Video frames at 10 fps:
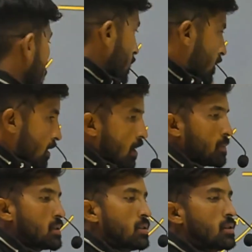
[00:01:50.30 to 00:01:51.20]
कि
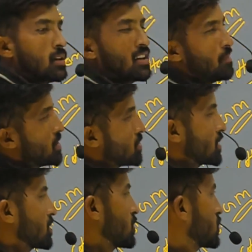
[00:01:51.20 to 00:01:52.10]
आपसे हाँ यहाँ पे एक
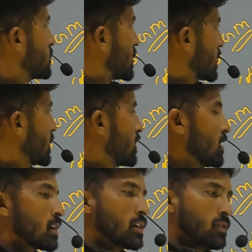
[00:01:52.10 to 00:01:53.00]
छोटा सा क्वेश्चन बनता
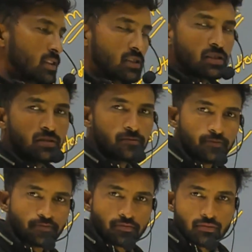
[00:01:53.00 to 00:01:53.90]
है कि फर्स्ट
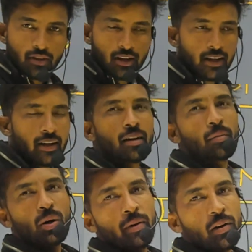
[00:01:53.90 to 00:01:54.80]
जेनेटिक
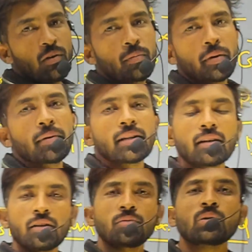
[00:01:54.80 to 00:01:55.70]
मॉडिफाइड क्रॉप की बात
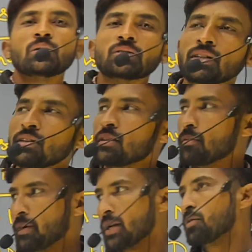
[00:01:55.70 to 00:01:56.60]
करें तो वो कौन सी है
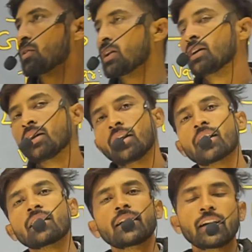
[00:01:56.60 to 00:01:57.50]
बेटी कॉटन है
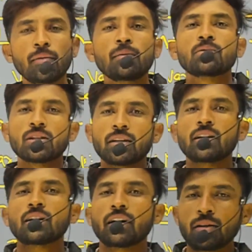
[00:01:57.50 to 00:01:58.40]
अगर एडिबल पूछा जाए
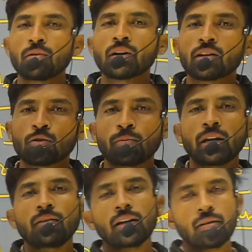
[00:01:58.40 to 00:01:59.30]
ना खाने ही हो गया तो पहली वाली